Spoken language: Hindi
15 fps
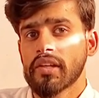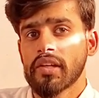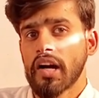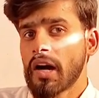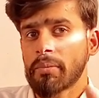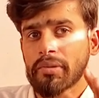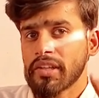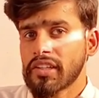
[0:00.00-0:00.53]

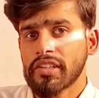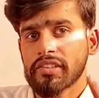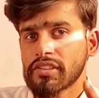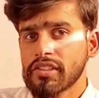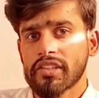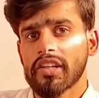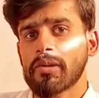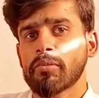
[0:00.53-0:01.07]
आपके
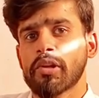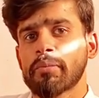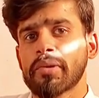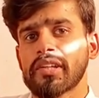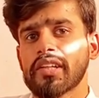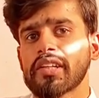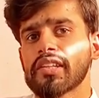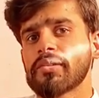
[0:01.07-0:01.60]
डिस्ट्रिक्ट का मुझे
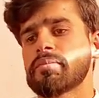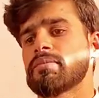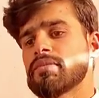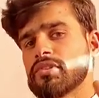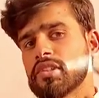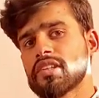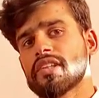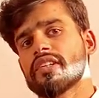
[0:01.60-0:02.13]
पता नहीं
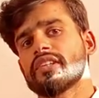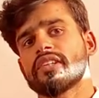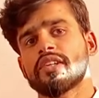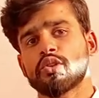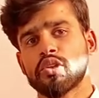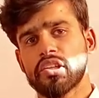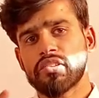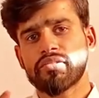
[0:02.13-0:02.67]
सिंध के अंदर
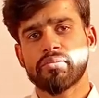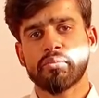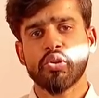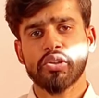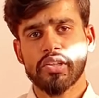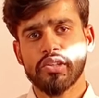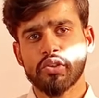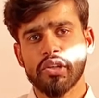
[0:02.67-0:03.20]
ट्वेंटी मोर
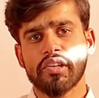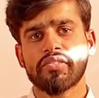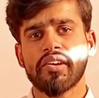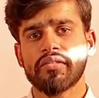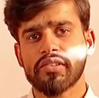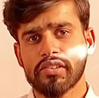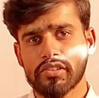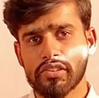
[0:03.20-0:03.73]
देन ट्वेंटी फाइव
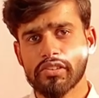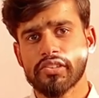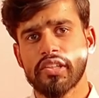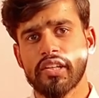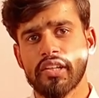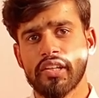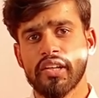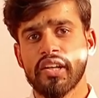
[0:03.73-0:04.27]
डिस्ट्रिक्ट हैं
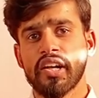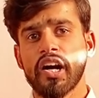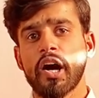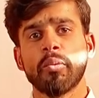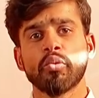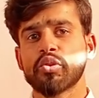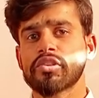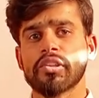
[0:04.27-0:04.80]
अब
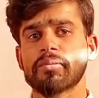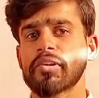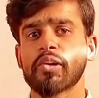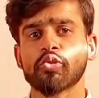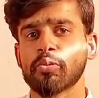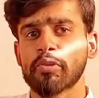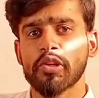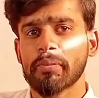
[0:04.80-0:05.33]
उन सबका
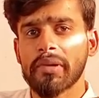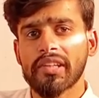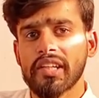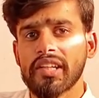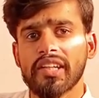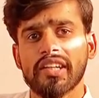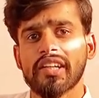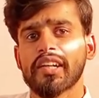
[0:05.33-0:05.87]
तो मुझे पता
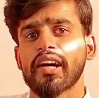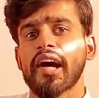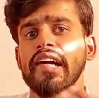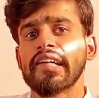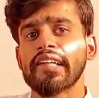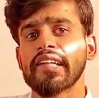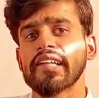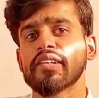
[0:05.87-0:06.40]
नहीं कि
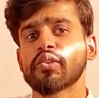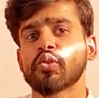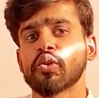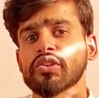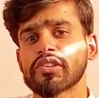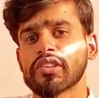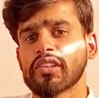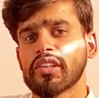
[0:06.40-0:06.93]
आईटी
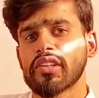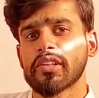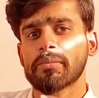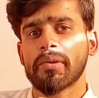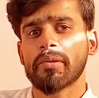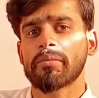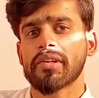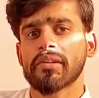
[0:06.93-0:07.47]
कौन से
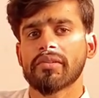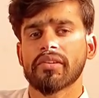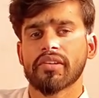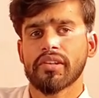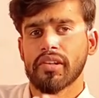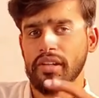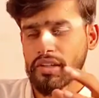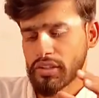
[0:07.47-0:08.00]

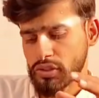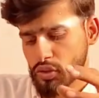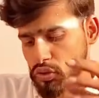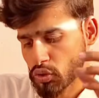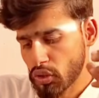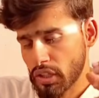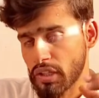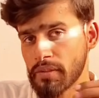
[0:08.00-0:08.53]
डिपार्टमेंट
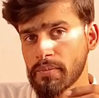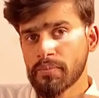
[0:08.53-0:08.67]
सॉरी